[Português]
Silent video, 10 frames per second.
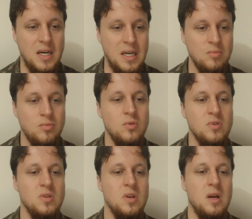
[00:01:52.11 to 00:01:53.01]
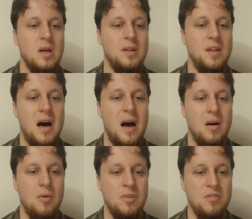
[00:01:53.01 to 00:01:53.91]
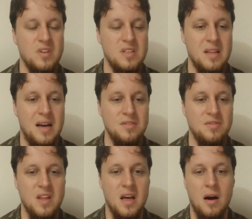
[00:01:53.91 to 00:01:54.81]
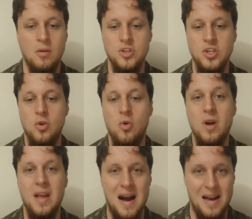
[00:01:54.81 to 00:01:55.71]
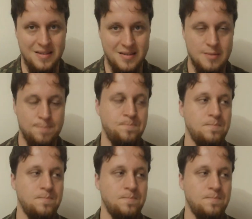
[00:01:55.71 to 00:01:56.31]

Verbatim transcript: ambos da Universidade Federal de Goiás.